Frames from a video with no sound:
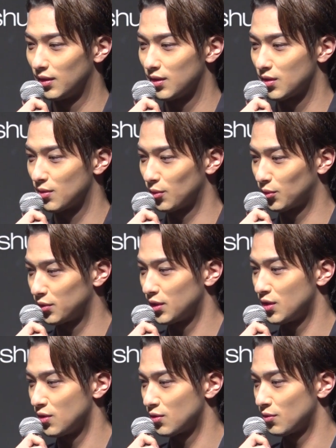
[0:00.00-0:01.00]
仕事に
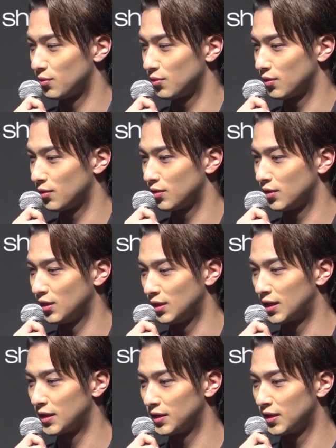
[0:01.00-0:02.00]
支障に
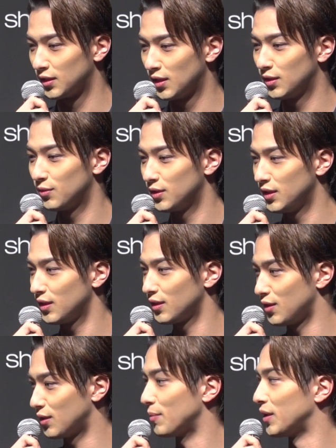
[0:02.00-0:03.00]
ならない程度に
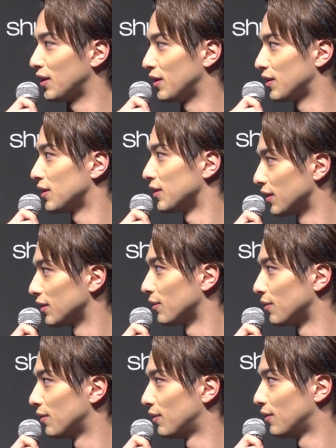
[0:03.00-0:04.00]
極めていきたいな
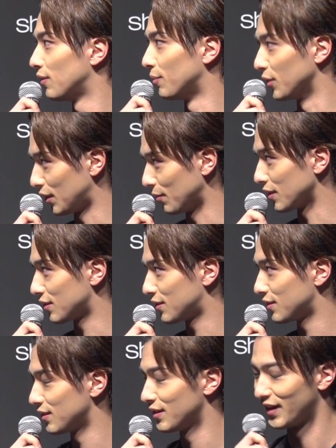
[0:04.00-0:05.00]
と思ってま
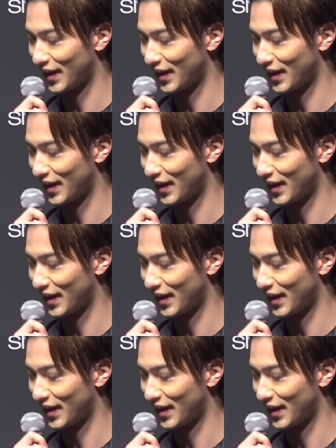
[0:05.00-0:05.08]
す。